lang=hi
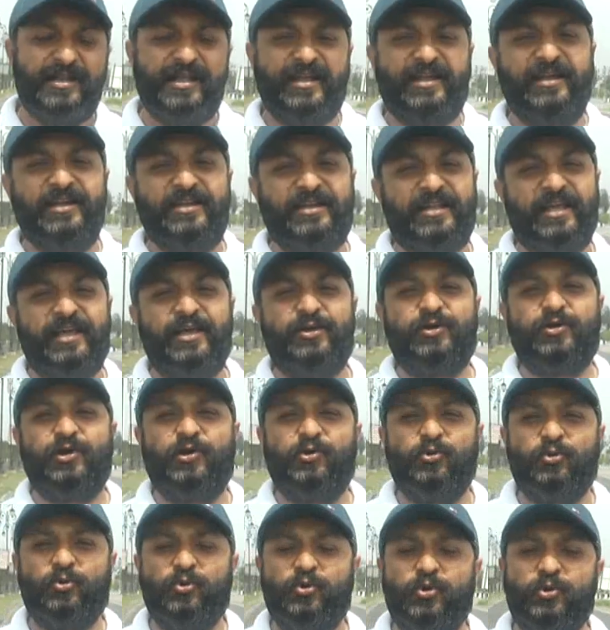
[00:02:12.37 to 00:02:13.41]
लेकिन
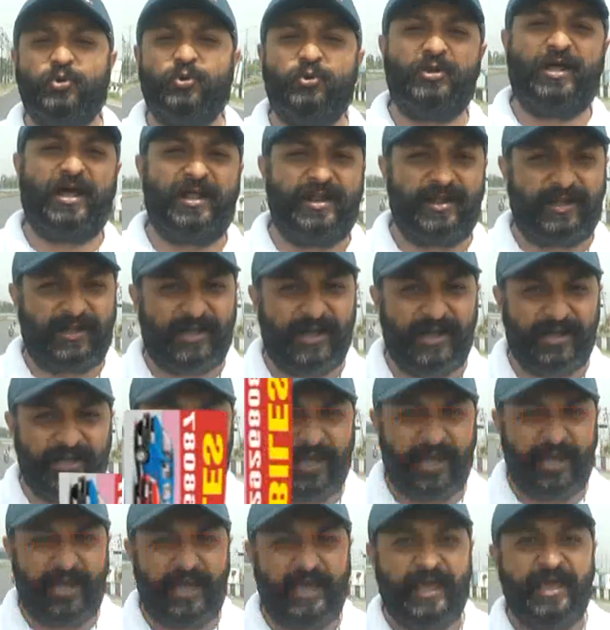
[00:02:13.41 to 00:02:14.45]
ठेकों को खुला रखा
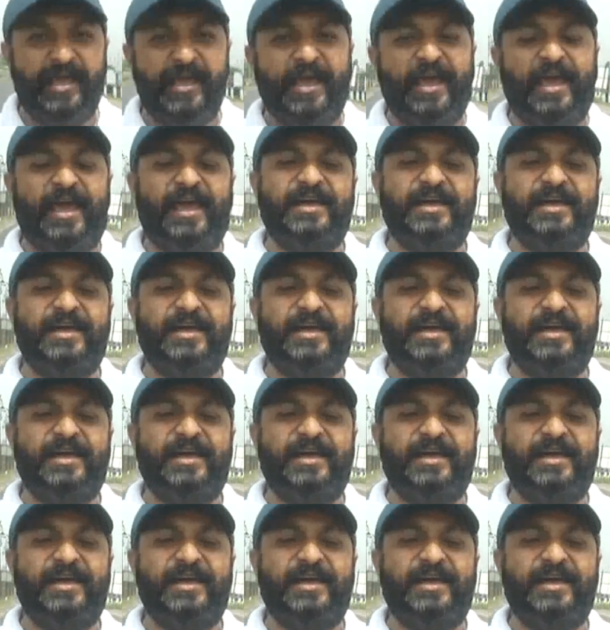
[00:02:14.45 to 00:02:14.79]
गया है